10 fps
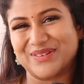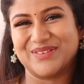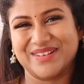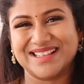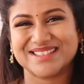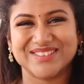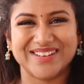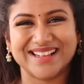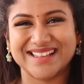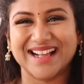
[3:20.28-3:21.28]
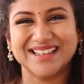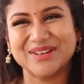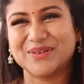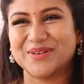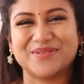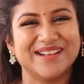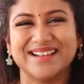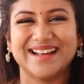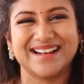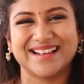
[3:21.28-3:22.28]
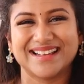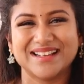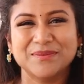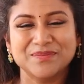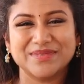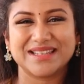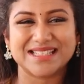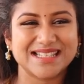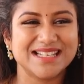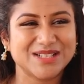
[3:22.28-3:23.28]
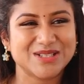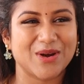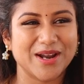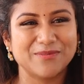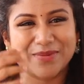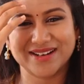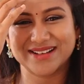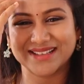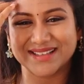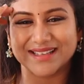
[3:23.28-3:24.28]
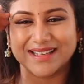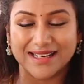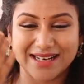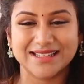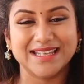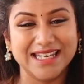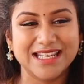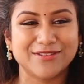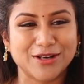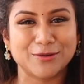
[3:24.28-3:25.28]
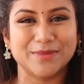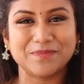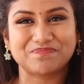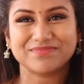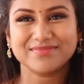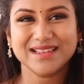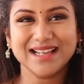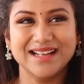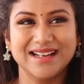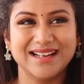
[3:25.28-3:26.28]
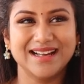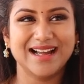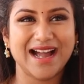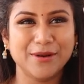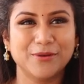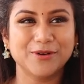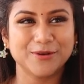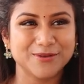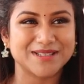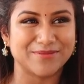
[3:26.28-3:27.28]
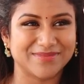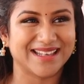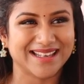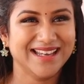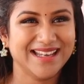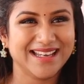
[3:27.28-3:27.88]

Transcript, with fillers: இருக்கணும்ல ஸோ அது அந்த ஒரு ஃபீல் தான் எனக்கு இந்த சீரியல் ஜாயின் பண்ணுறதுக்குலேருந்து இன்றைக்கி வரைக்குமே ஐ வாண்ட் டு டூ சம்திங்